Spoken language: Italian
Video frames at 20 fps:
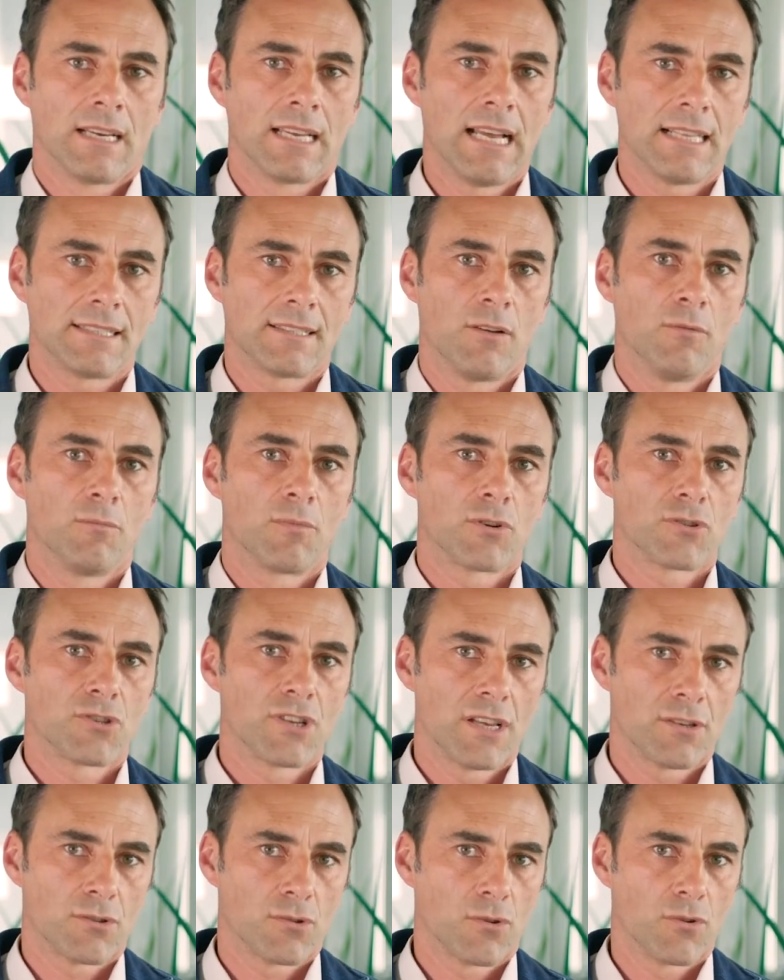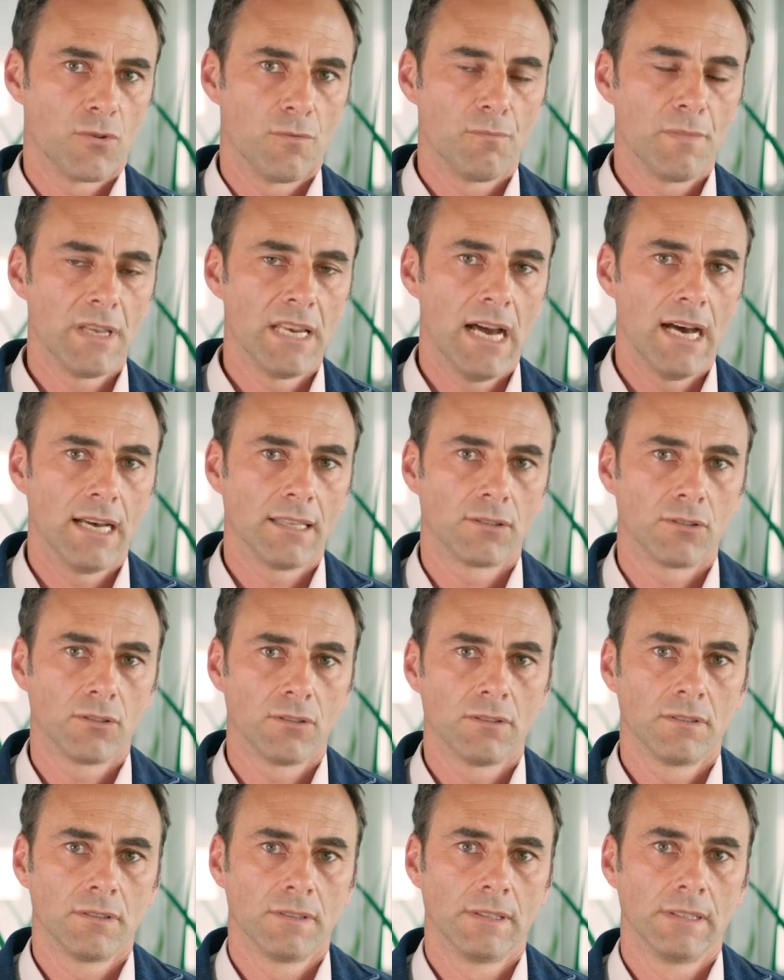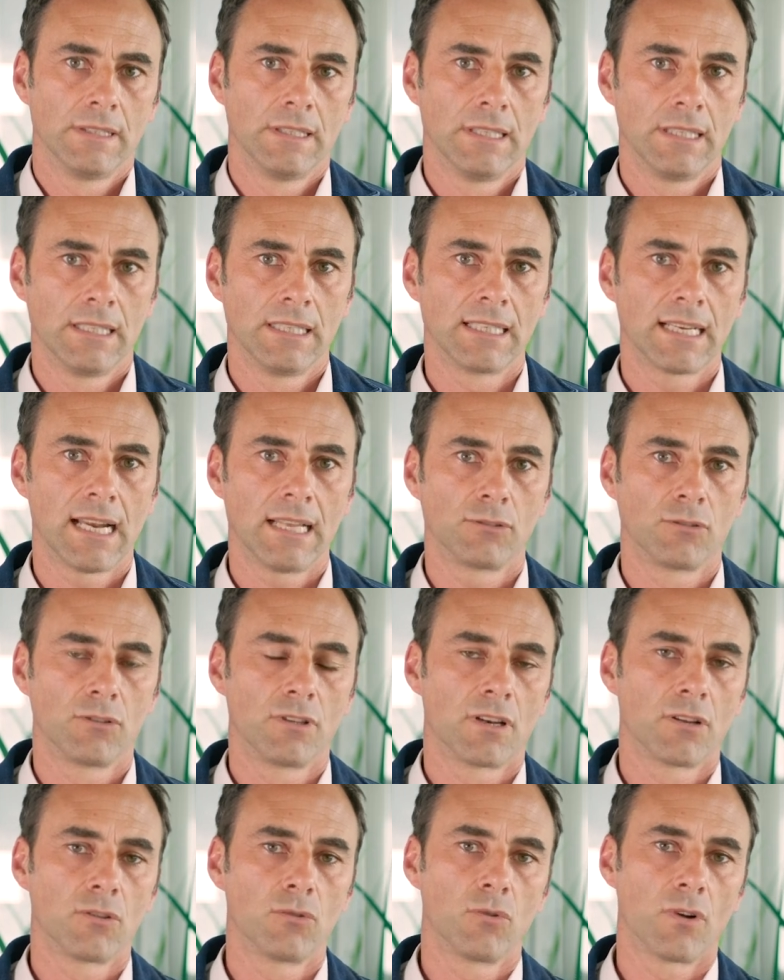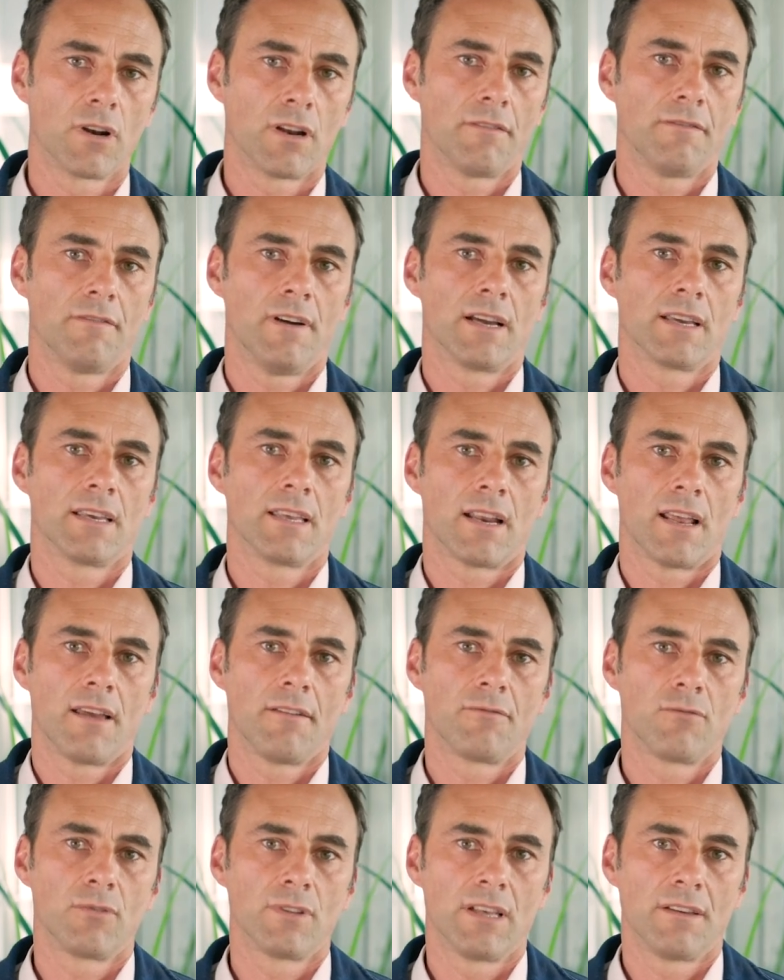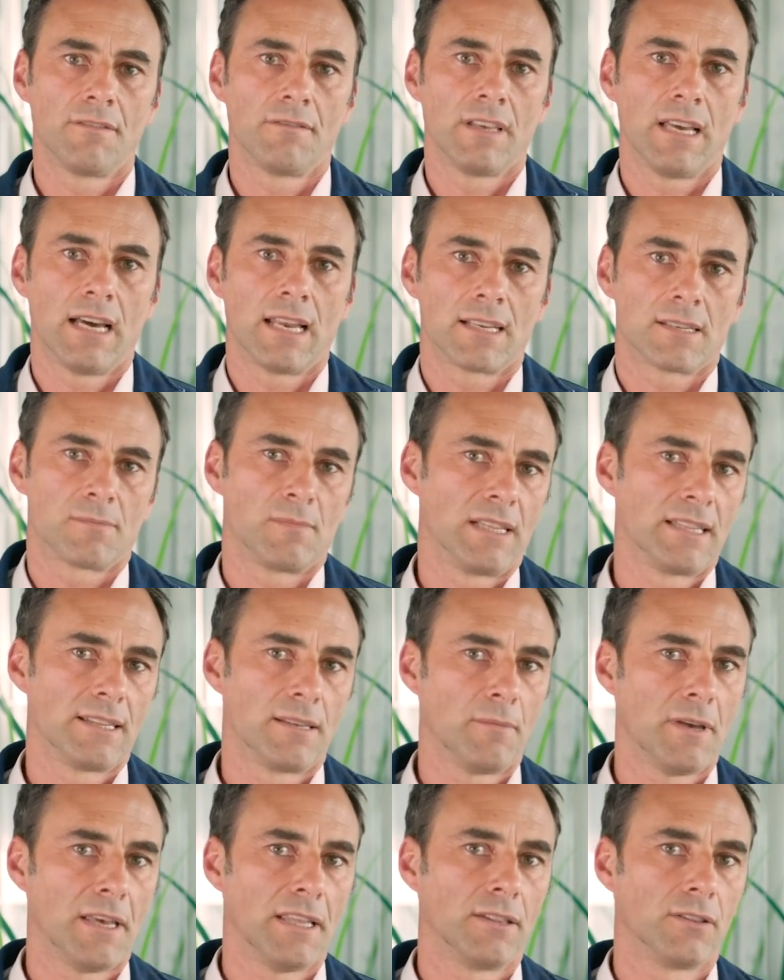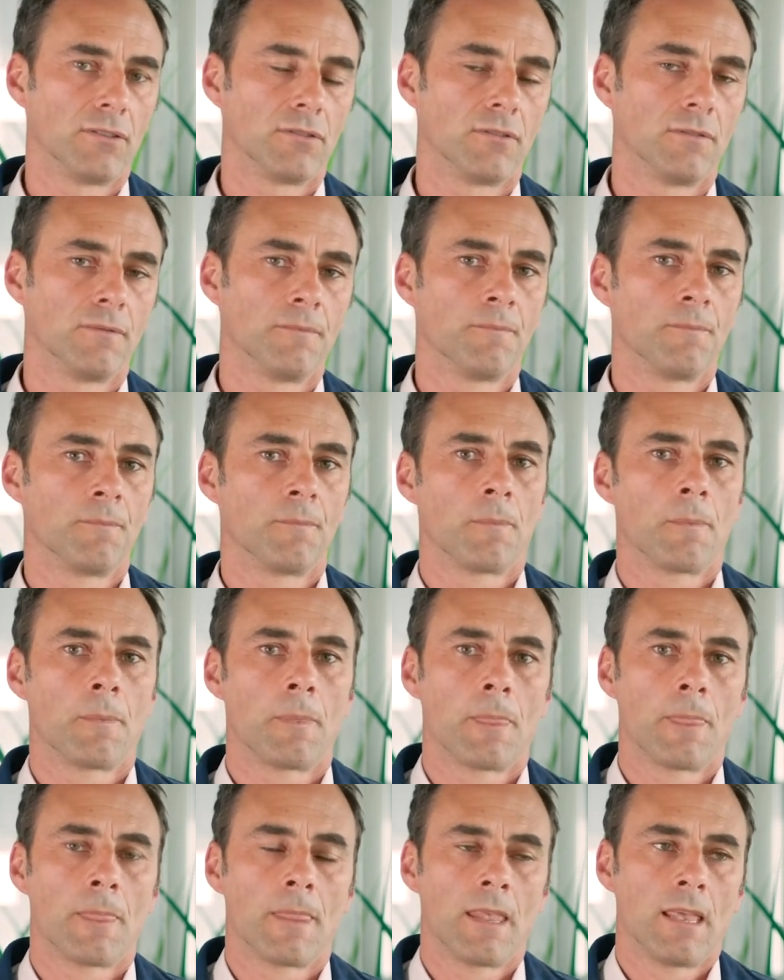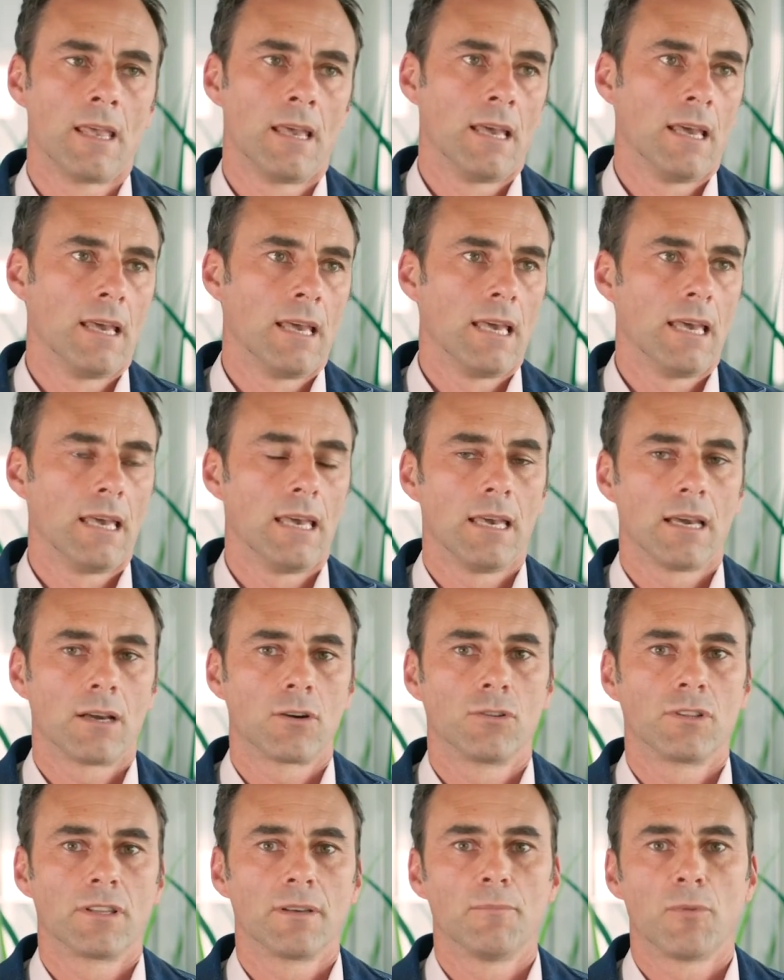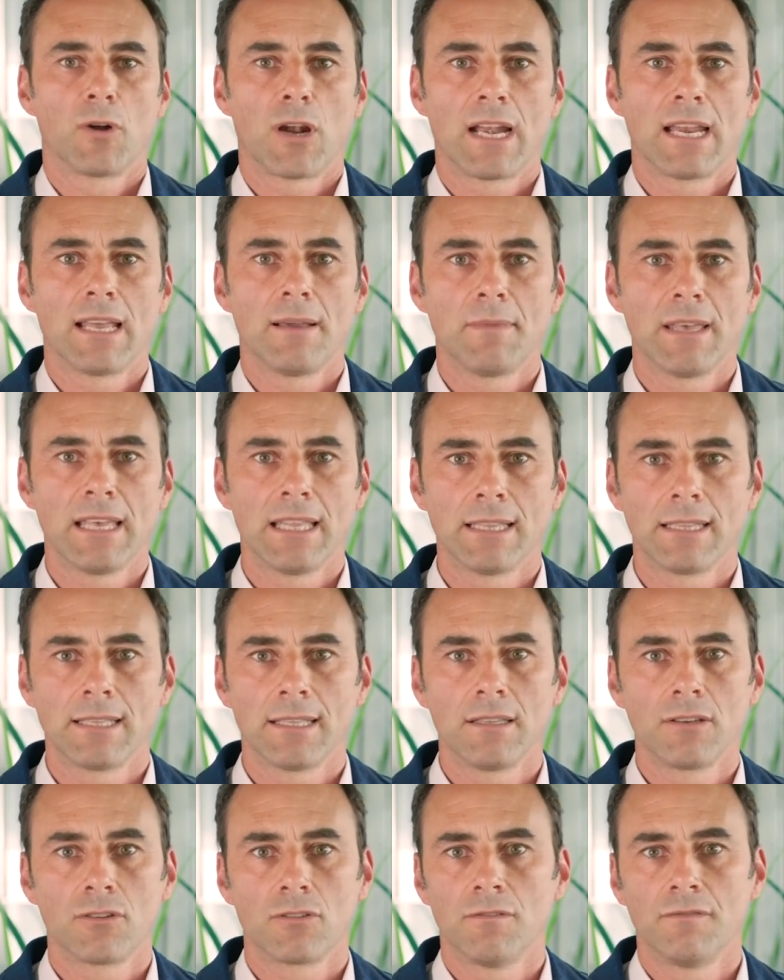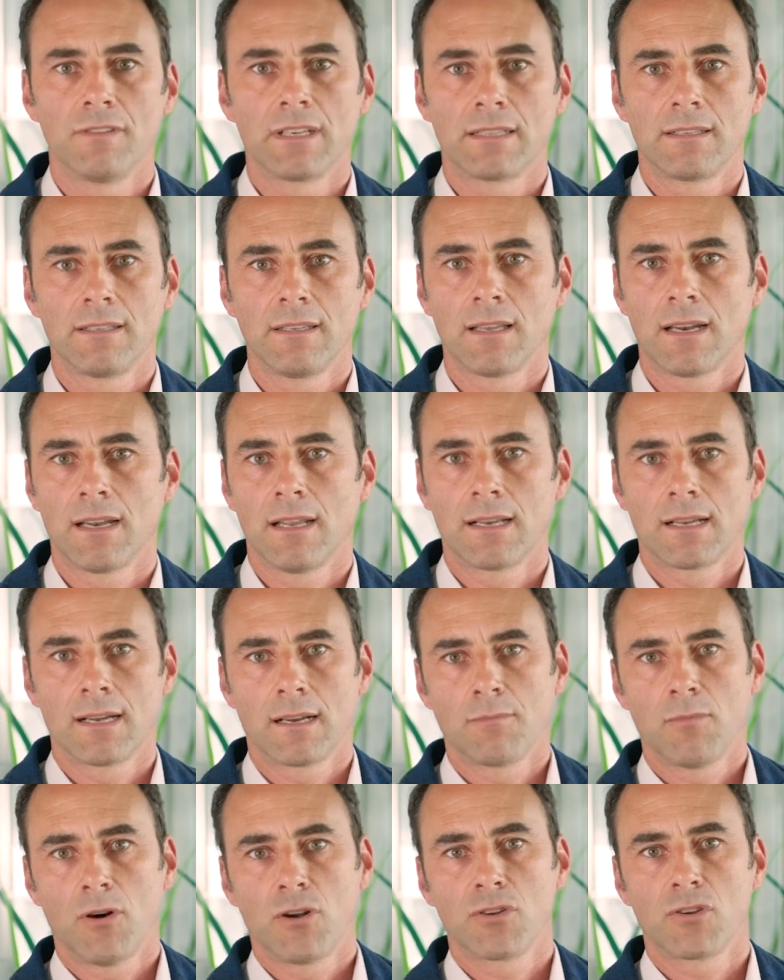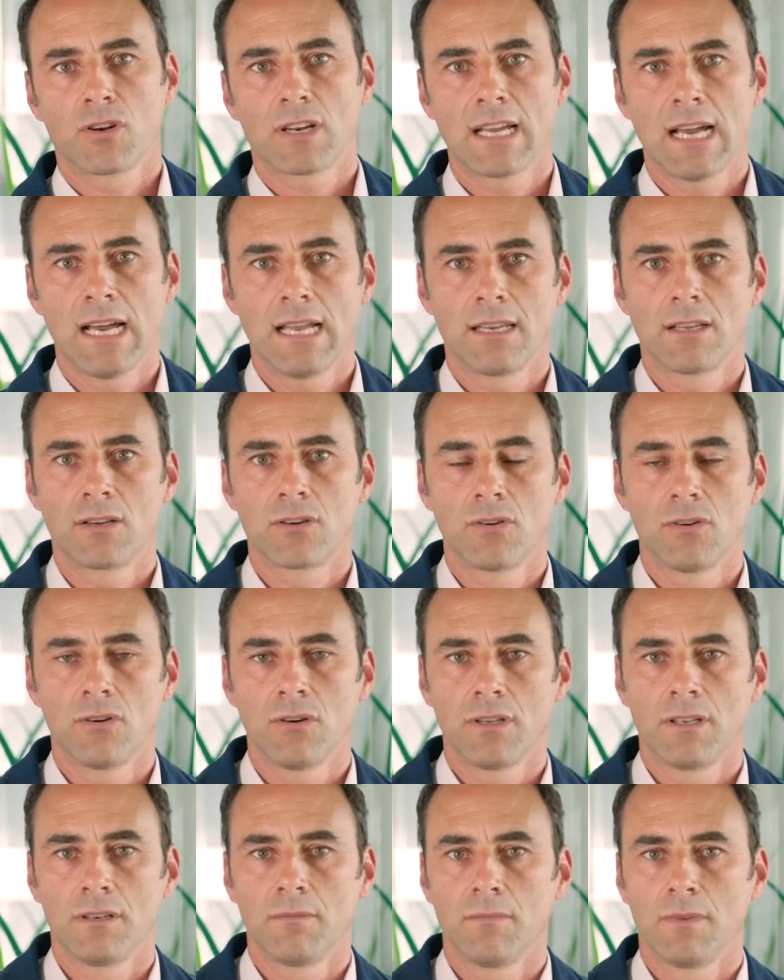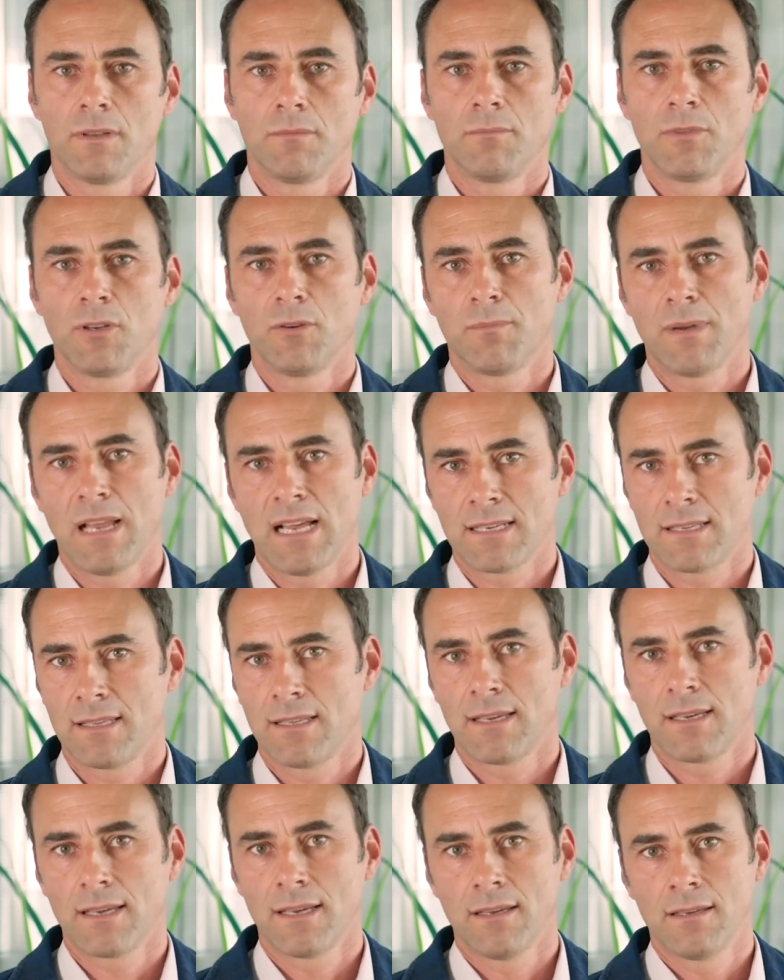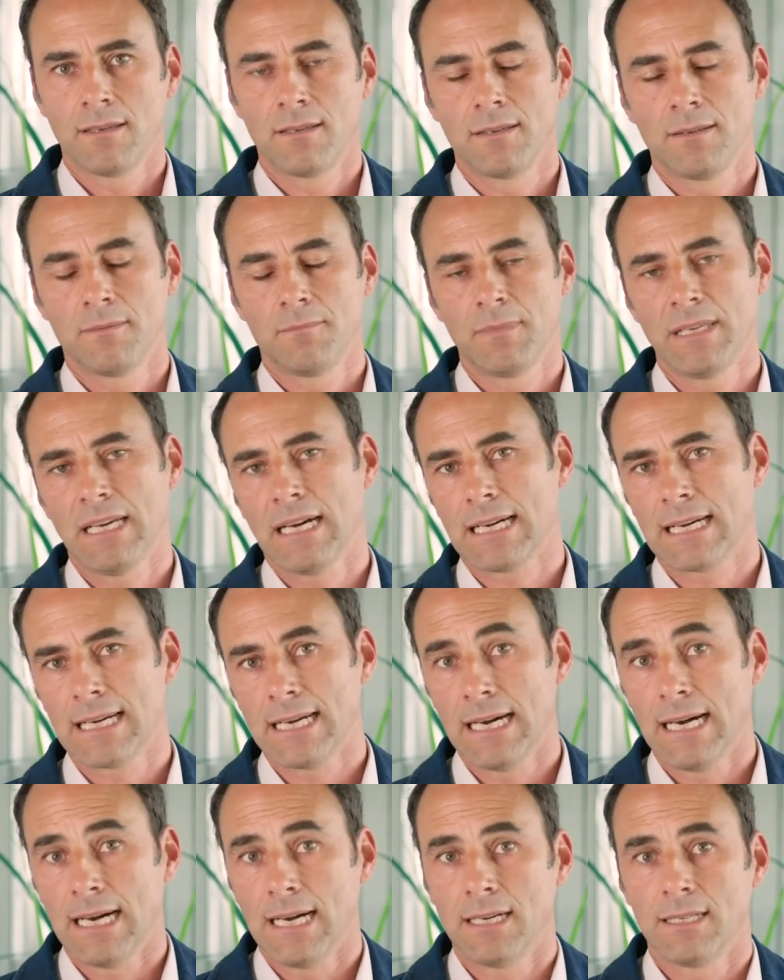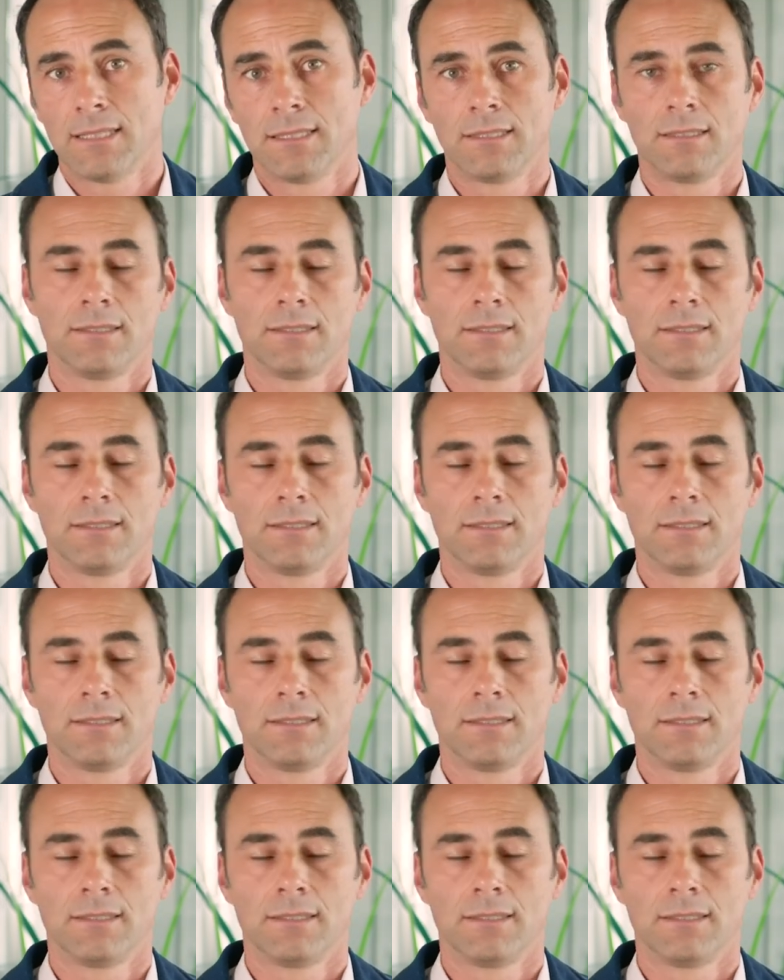grazie a un processo combinato in grado di ridurre i fanghi reflui da inviare a smaltimento e contemporaneamente di convertire il carbonio organico in bioplastiche PHA,